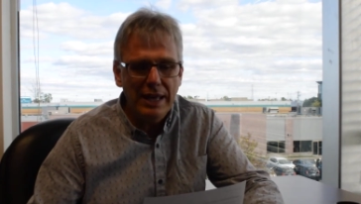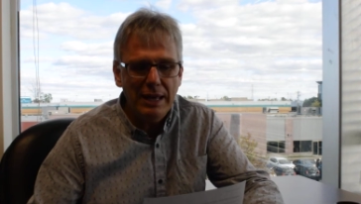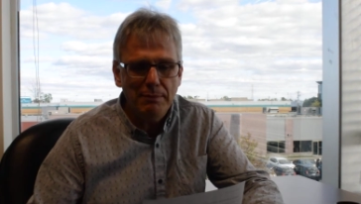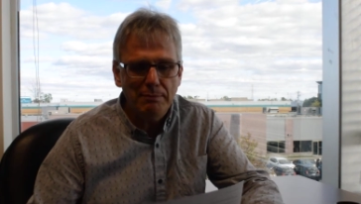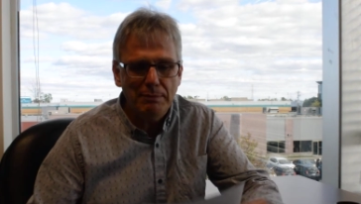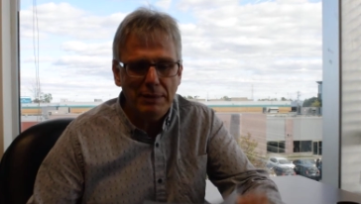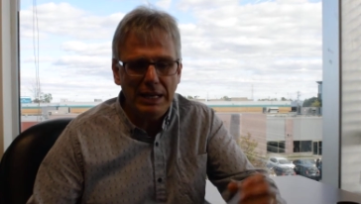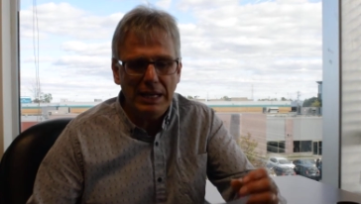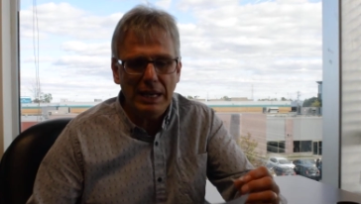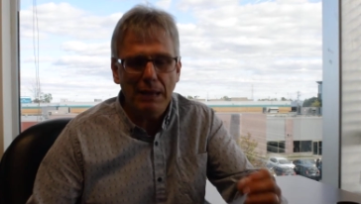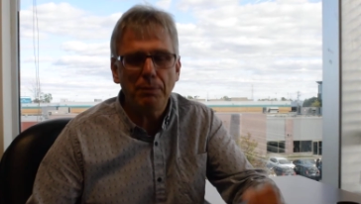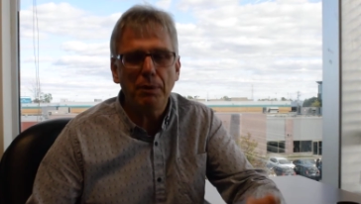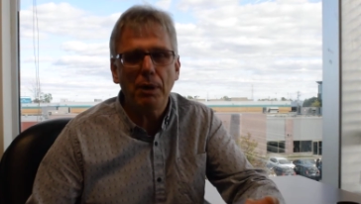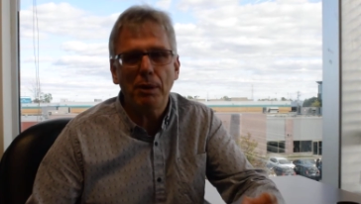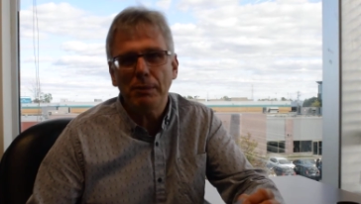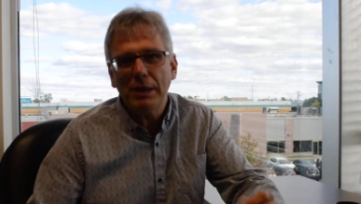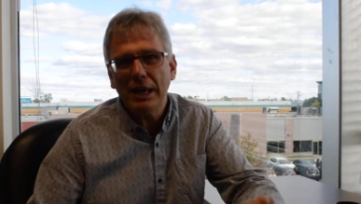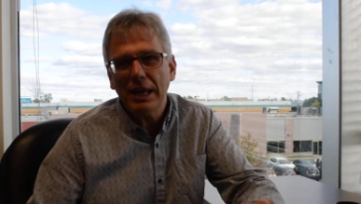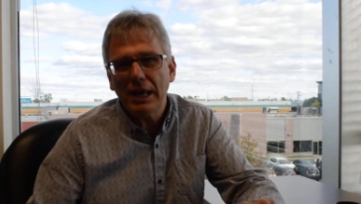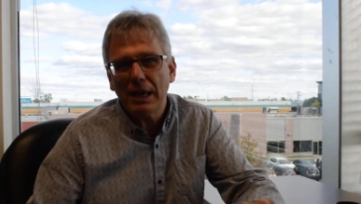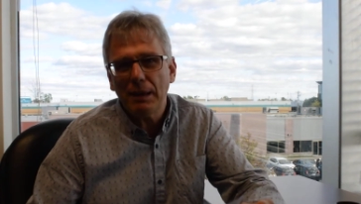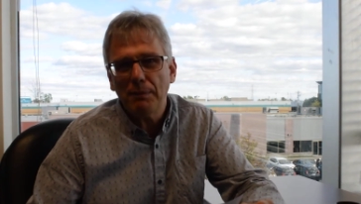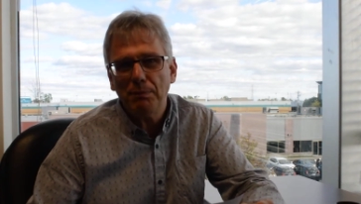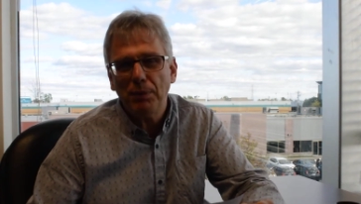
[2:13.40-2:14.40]
Ben, la
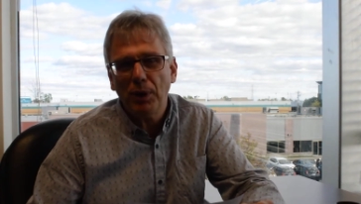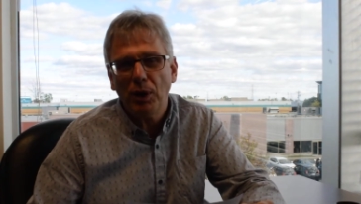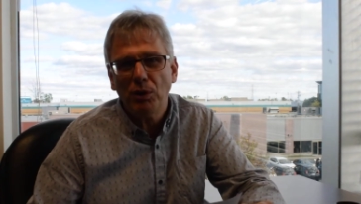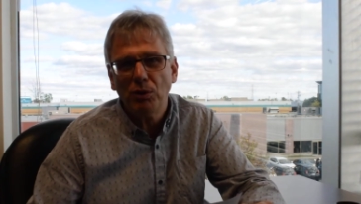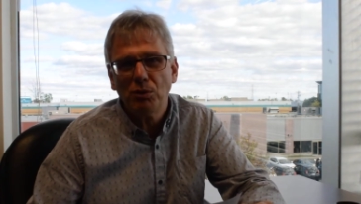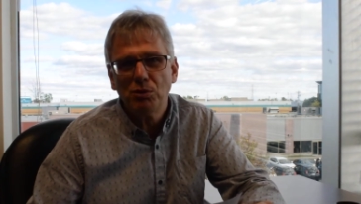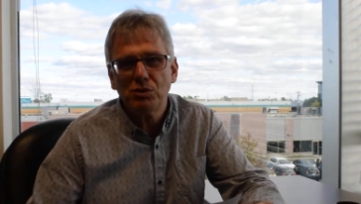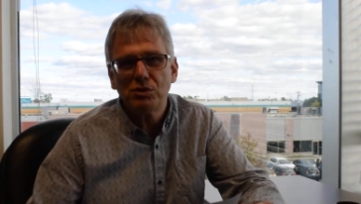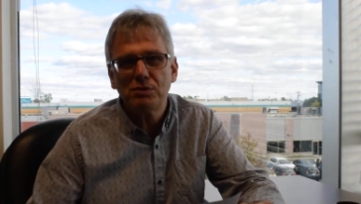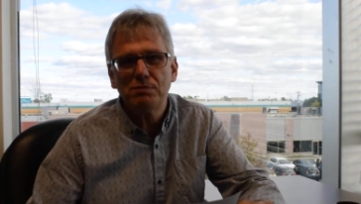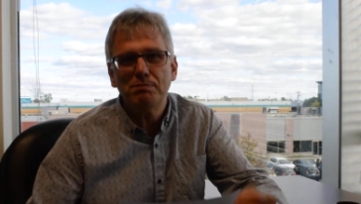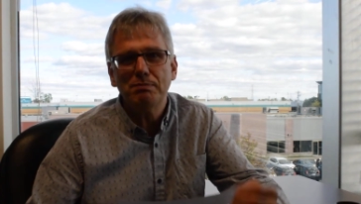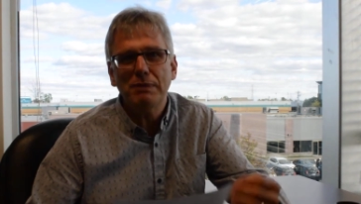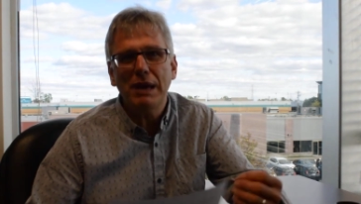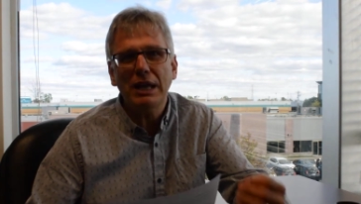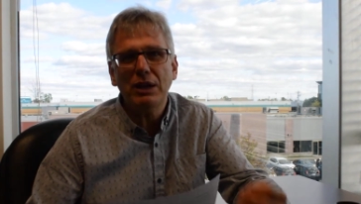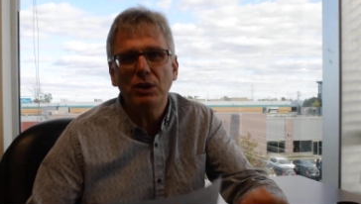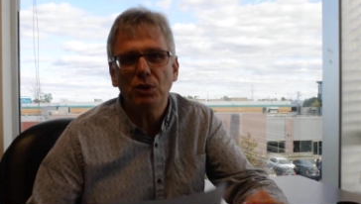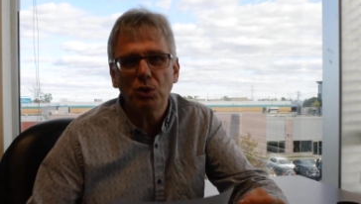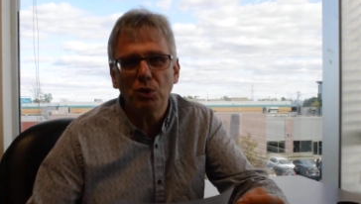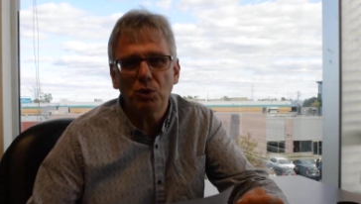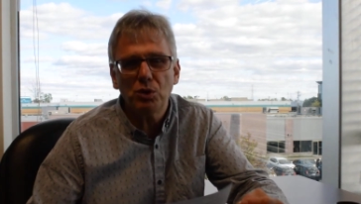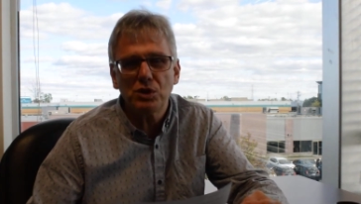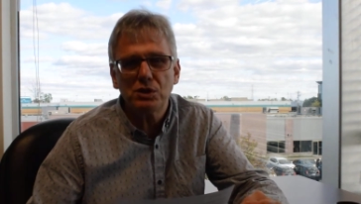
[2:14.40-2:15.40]
première réponse,
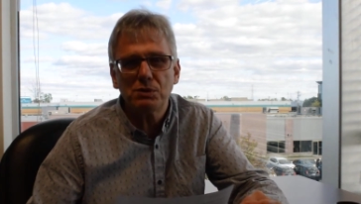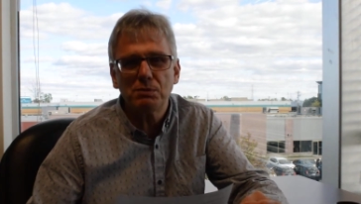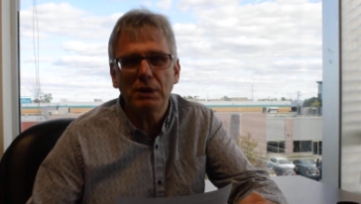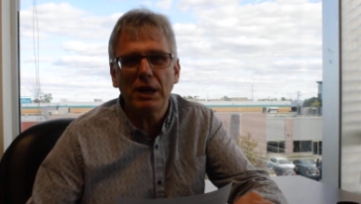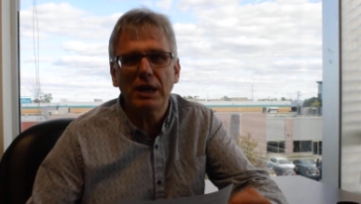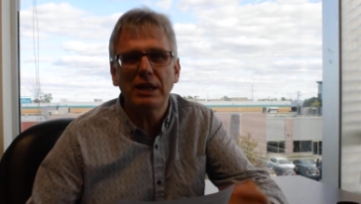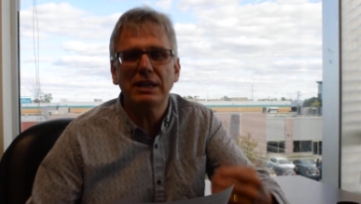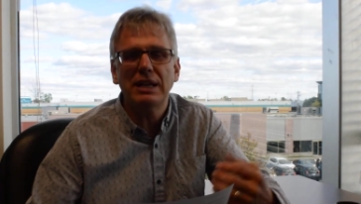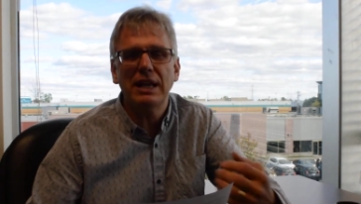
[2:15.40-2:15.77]
malheureusement,